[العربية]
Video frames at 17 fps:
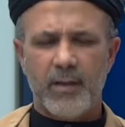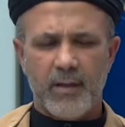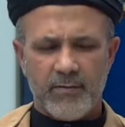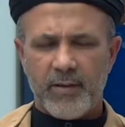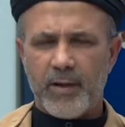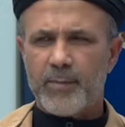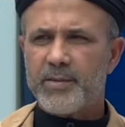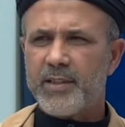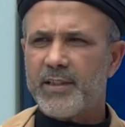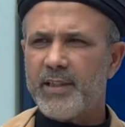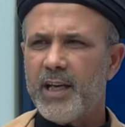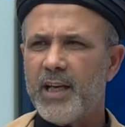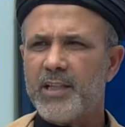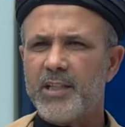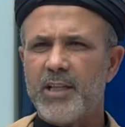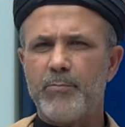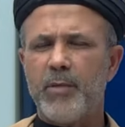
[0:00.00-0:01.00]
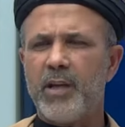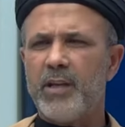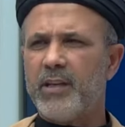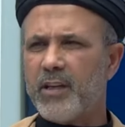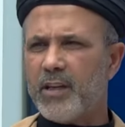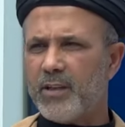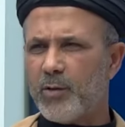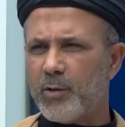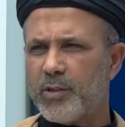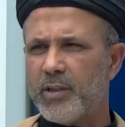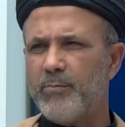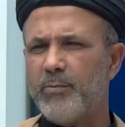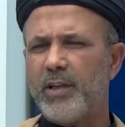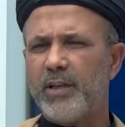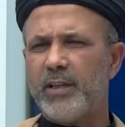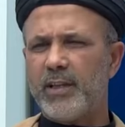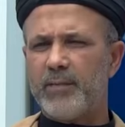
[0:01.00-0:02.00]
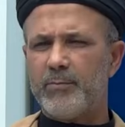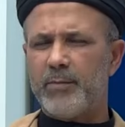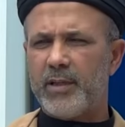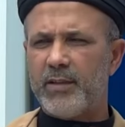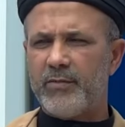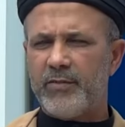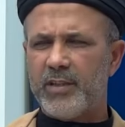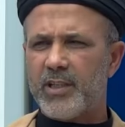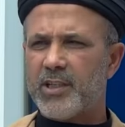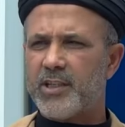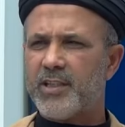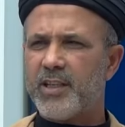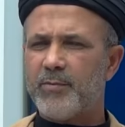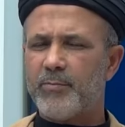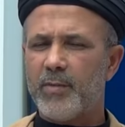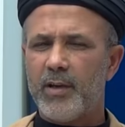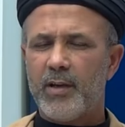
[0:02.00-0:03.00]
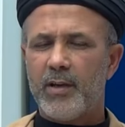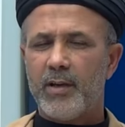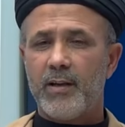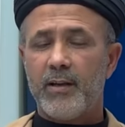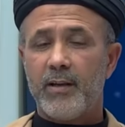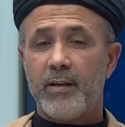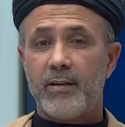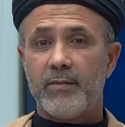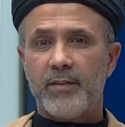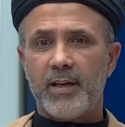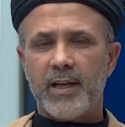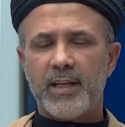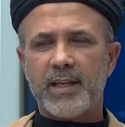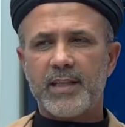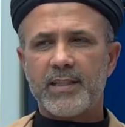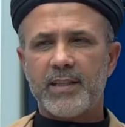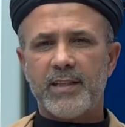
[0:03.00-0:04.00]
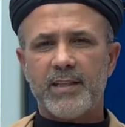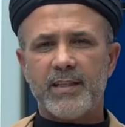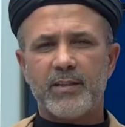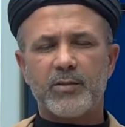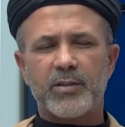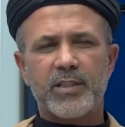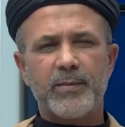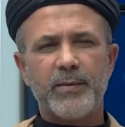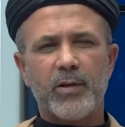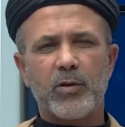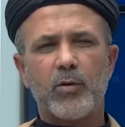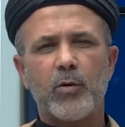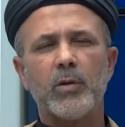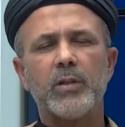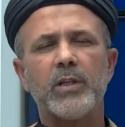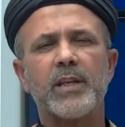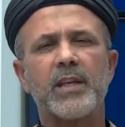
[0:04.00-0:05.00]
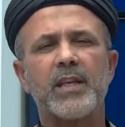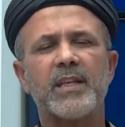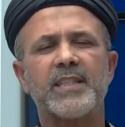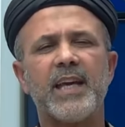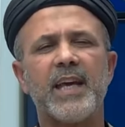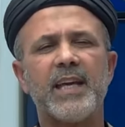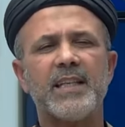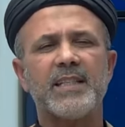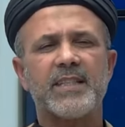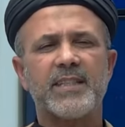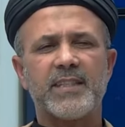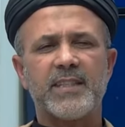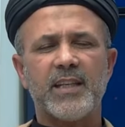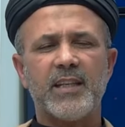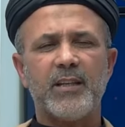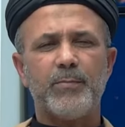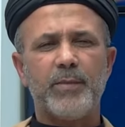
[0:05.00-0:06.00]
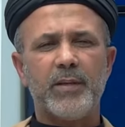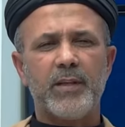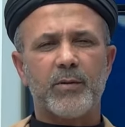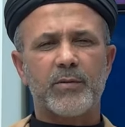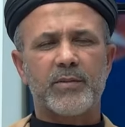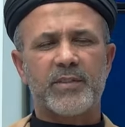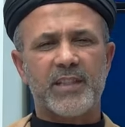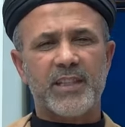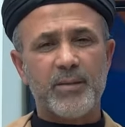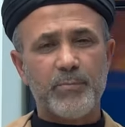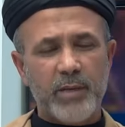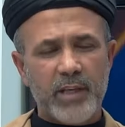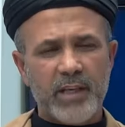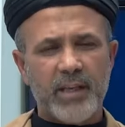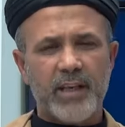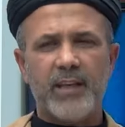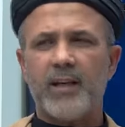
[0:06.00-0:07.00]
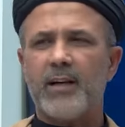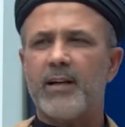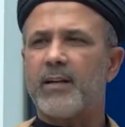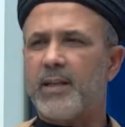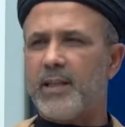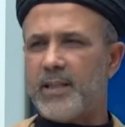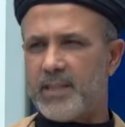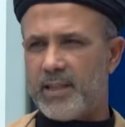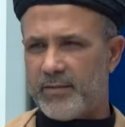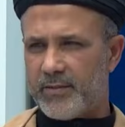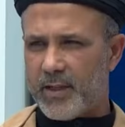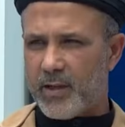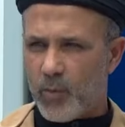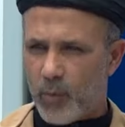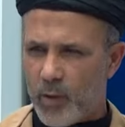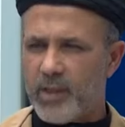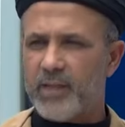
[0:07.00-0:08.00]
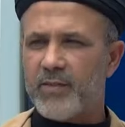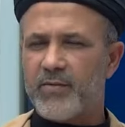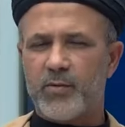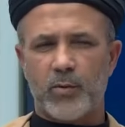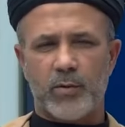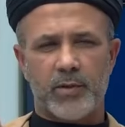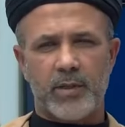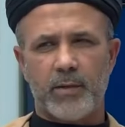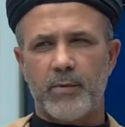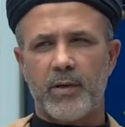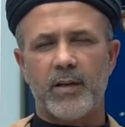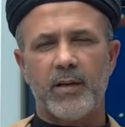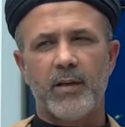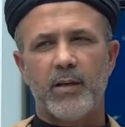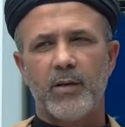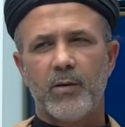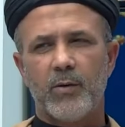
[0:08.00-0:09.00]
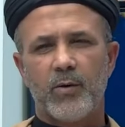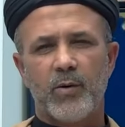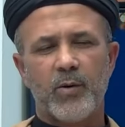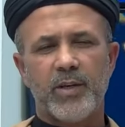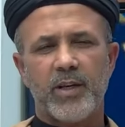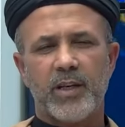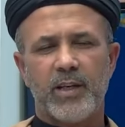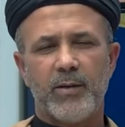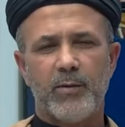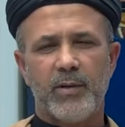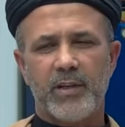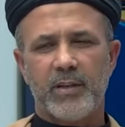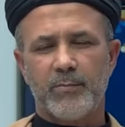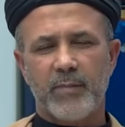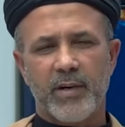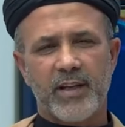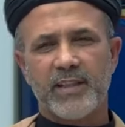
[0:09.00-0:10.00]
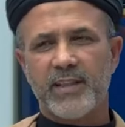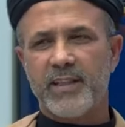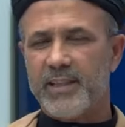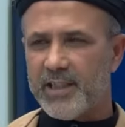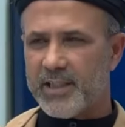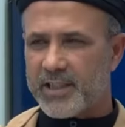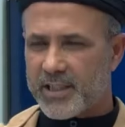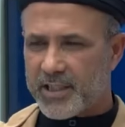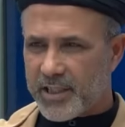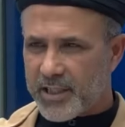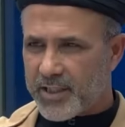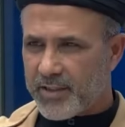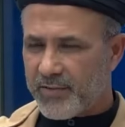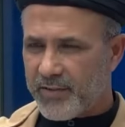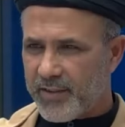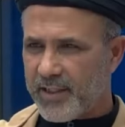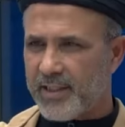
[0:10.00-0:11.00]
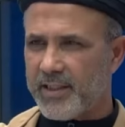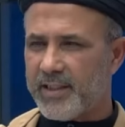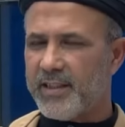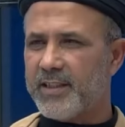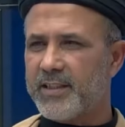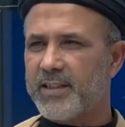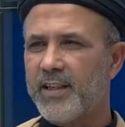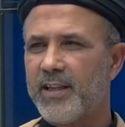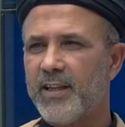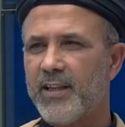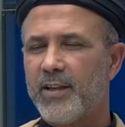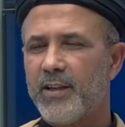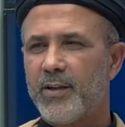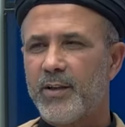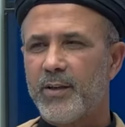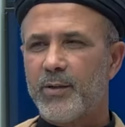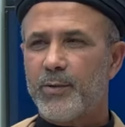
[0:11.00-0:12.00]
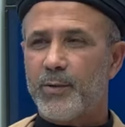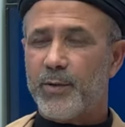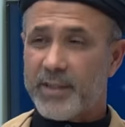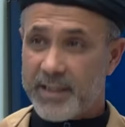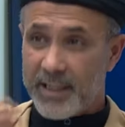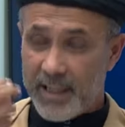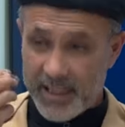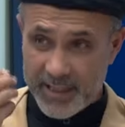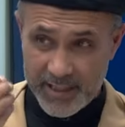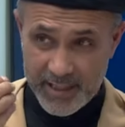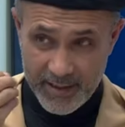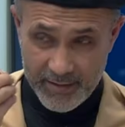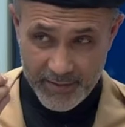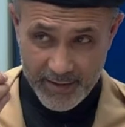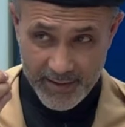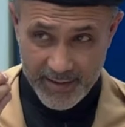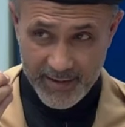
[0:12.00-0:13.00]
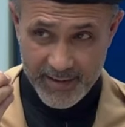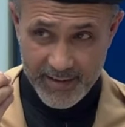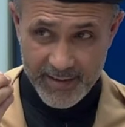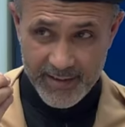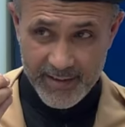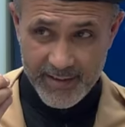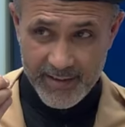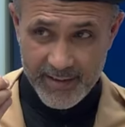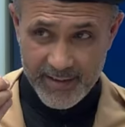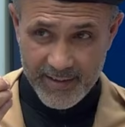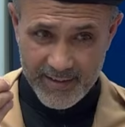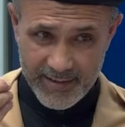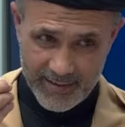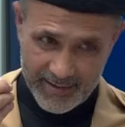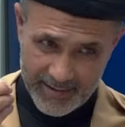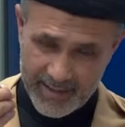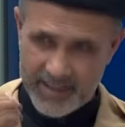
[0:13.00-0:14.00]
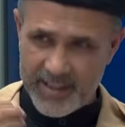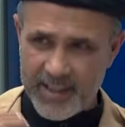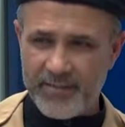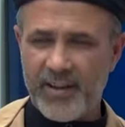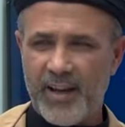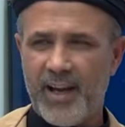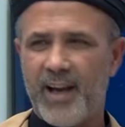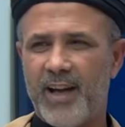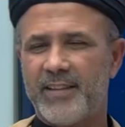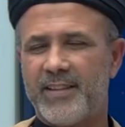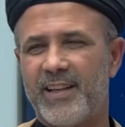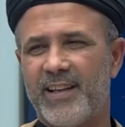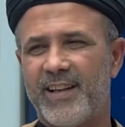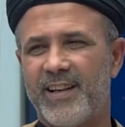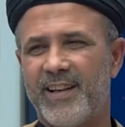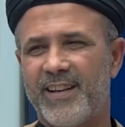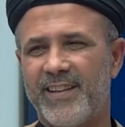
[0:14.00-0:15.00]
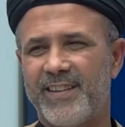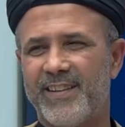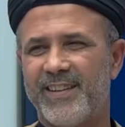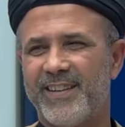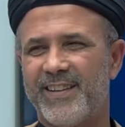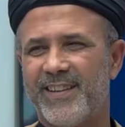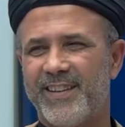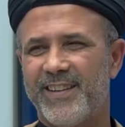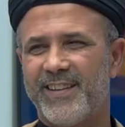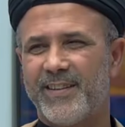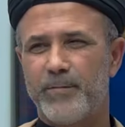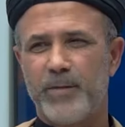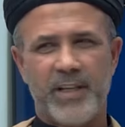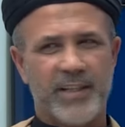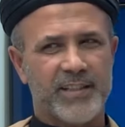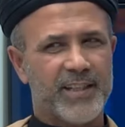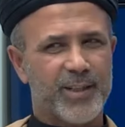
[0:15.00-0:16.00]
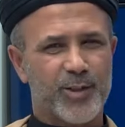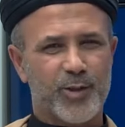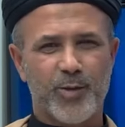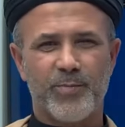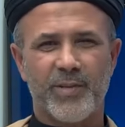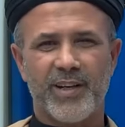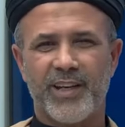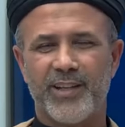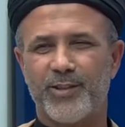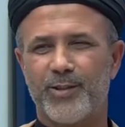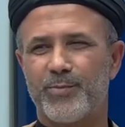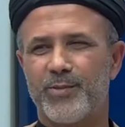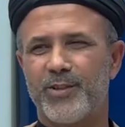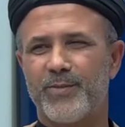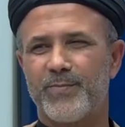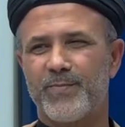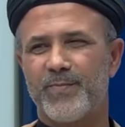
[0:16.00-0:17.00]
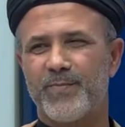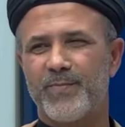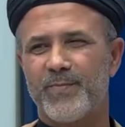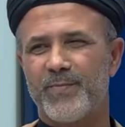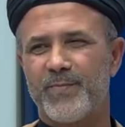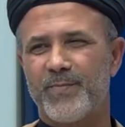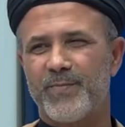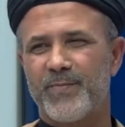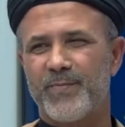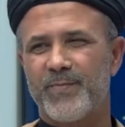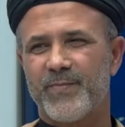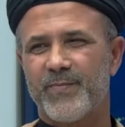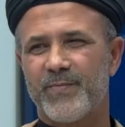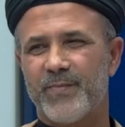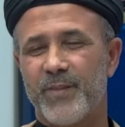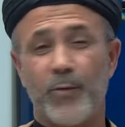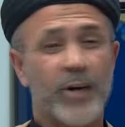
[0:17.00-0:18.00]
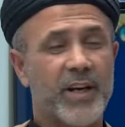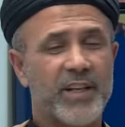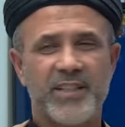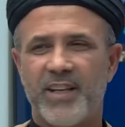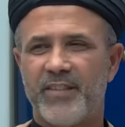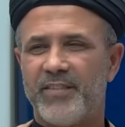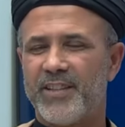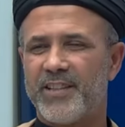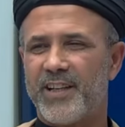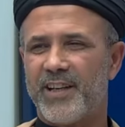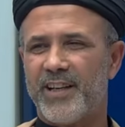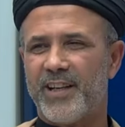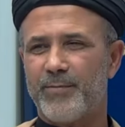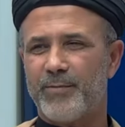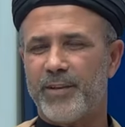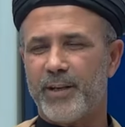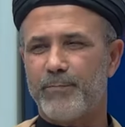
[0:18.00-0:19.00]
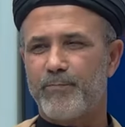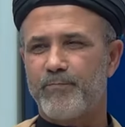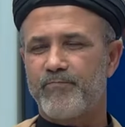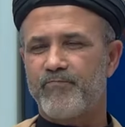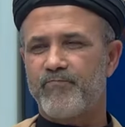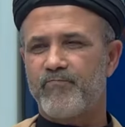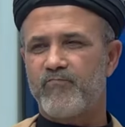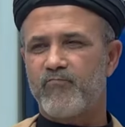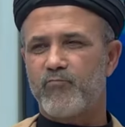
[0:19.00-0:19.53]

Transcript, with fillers: في ابسط حاجه ماني كنقتل ماني ماني في نعم، جدام نعم. فيصبح كل الرسائل السلبيه والتدميريه كيصيفطها هو لنفسه والضمير نعم. وهنا كيولي المرض كيعشش فعلا النيت وحتى لا تشافى كيتشافى حقد على الاخرين ملي احتاجتكم ما لقيتكمش وهي شافين حيت حيت انت النهار